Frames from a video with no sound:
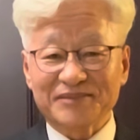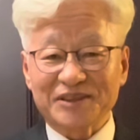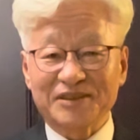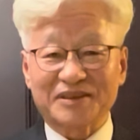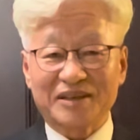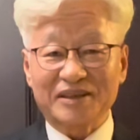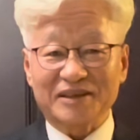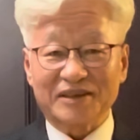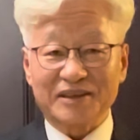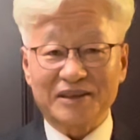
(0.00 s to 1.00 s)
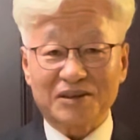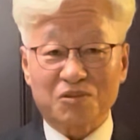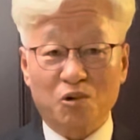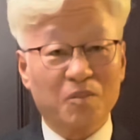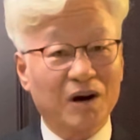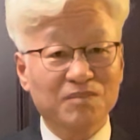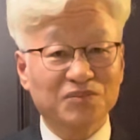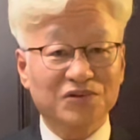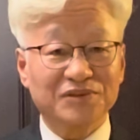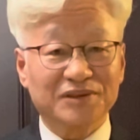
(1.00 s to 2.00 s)
그렇게 고마운
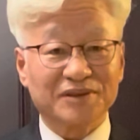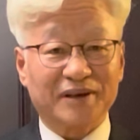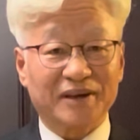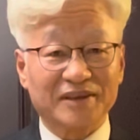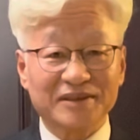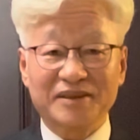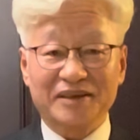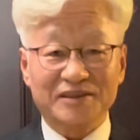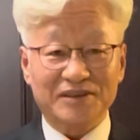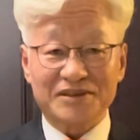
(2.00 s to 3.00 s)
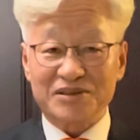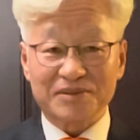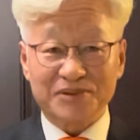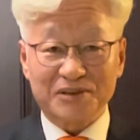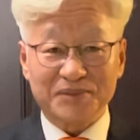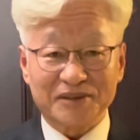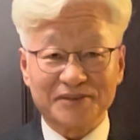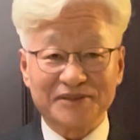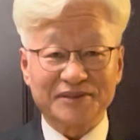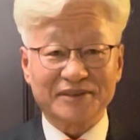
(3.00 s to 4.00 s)
분들의 은혜를
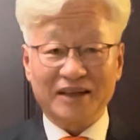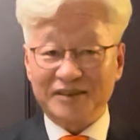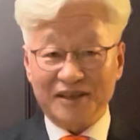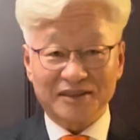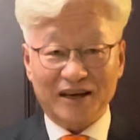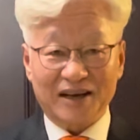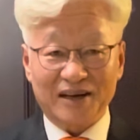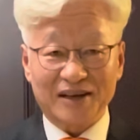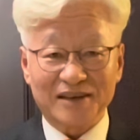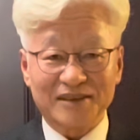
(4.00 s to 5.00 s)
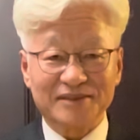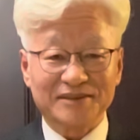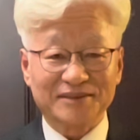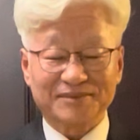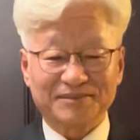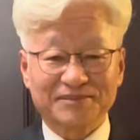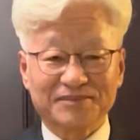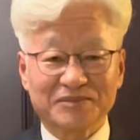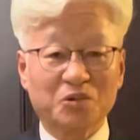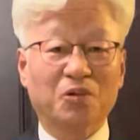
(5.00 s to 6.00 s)
저버리면 안 된다.
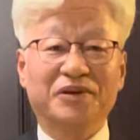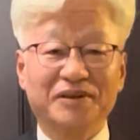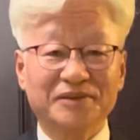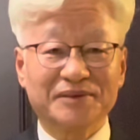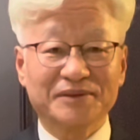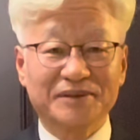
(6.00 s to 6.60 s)
오히려